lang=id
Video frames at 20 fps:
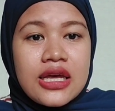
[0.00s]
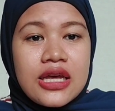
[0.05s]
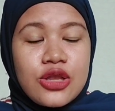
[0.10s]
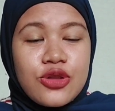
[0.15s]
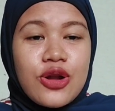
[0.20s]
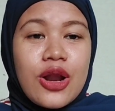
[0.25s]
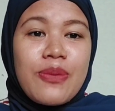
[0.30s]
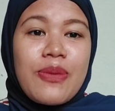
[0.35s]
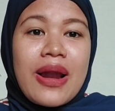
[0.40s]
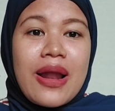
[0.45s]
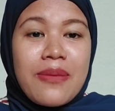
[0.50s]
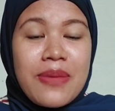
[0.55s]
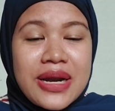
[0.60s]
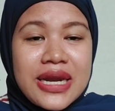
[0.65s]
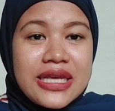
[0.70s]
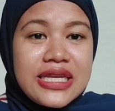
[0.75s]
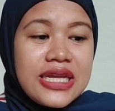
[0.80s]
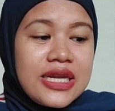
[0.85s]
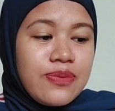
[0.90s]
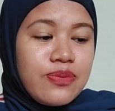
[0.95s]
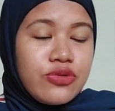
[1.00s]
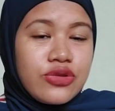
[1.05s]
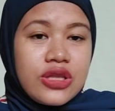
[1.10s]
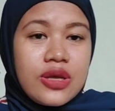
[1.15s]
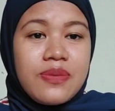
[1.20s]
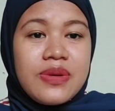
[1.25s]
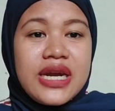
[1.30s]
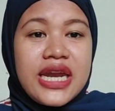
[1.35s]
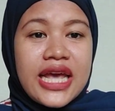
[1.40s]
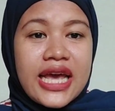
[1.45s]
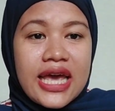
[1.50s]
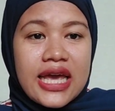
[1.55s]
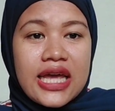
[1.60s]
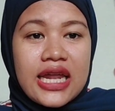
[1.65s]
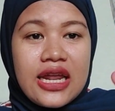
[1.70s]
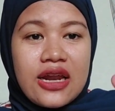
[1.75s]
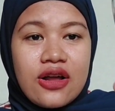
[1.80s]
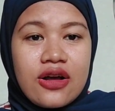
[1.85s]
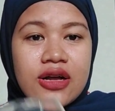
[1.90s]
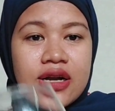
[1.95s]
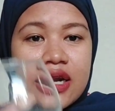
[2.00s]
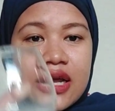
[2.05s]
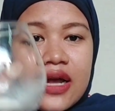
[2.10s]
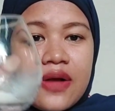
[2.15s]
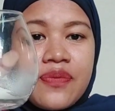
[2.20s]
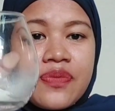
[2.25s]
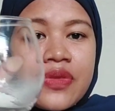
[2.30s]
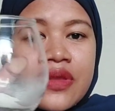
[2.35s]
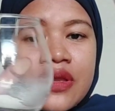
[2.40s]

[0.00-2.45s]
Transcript: itu lama-lama dia jadi putih bening kayak gini loh. Nah,